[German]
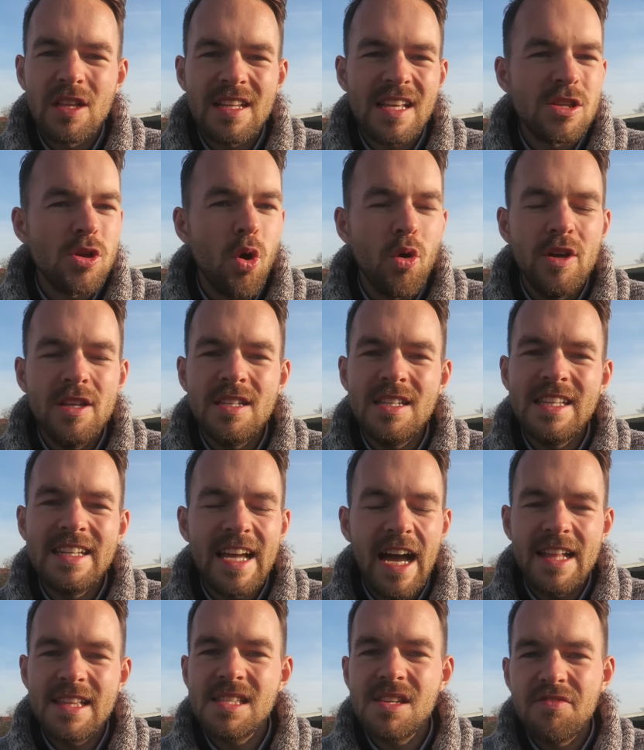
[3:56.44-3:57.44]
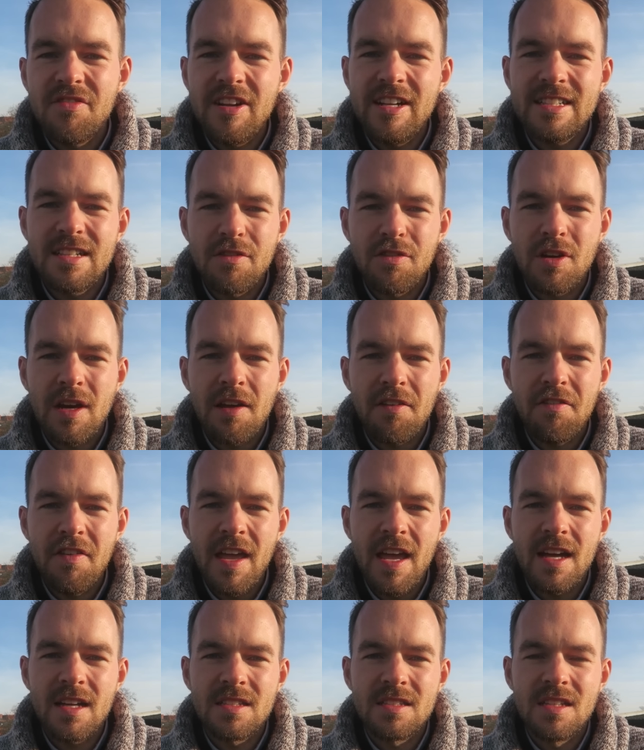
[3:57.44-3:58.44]
dass heute die ganze Welt davon
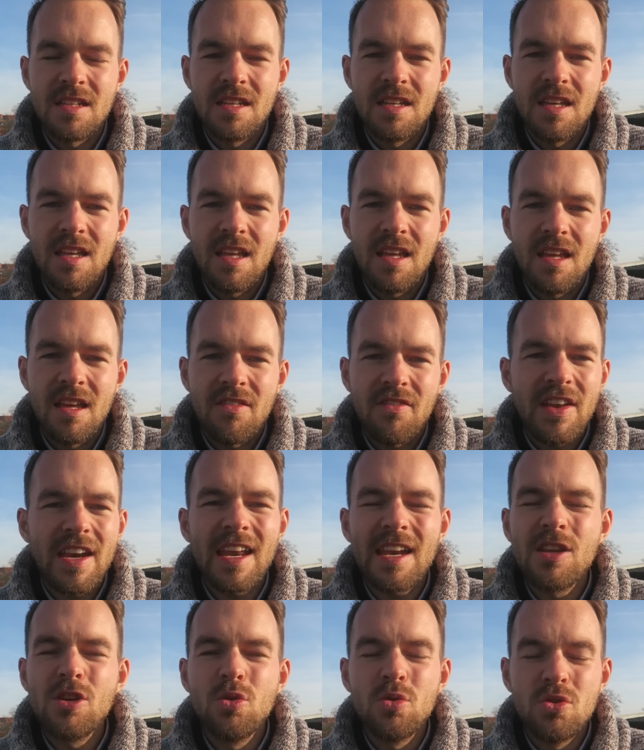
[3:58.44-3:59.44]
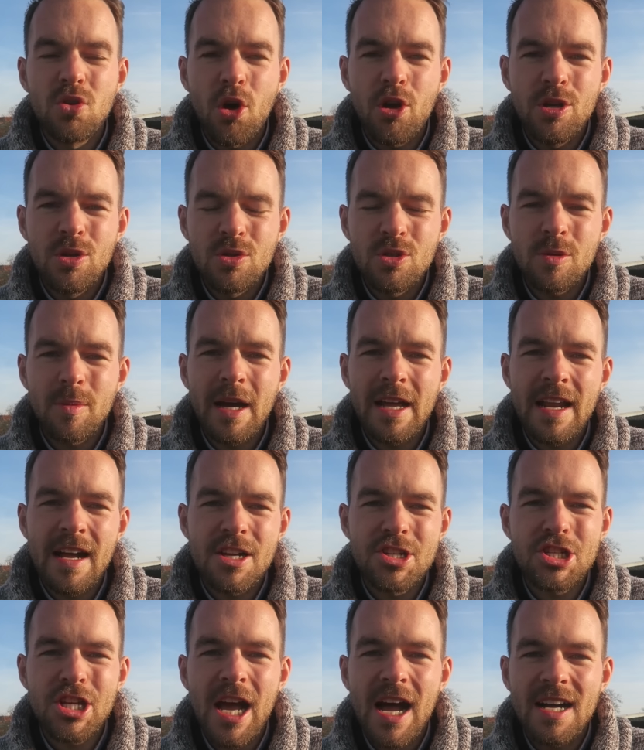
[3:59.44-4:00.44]
erfährt. Wenn ihr einen neuen
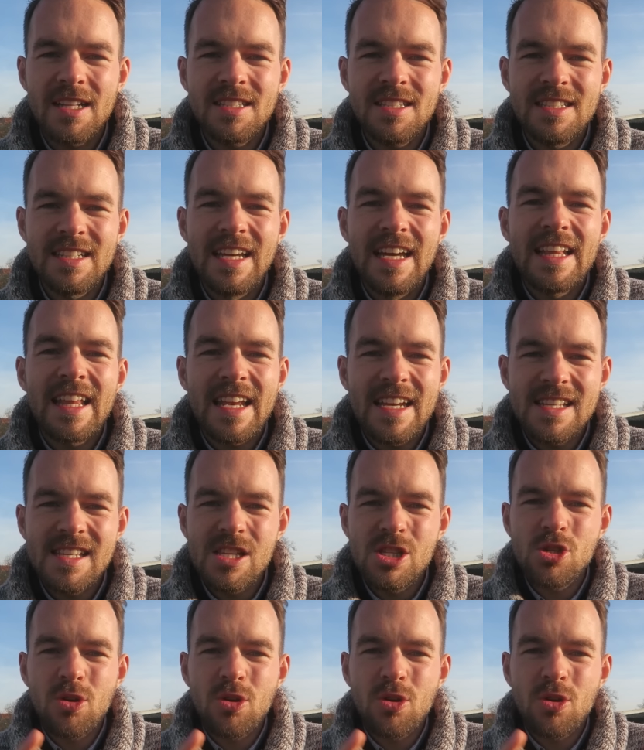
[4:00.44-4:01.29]
YouTube-Kanal startet, dann ist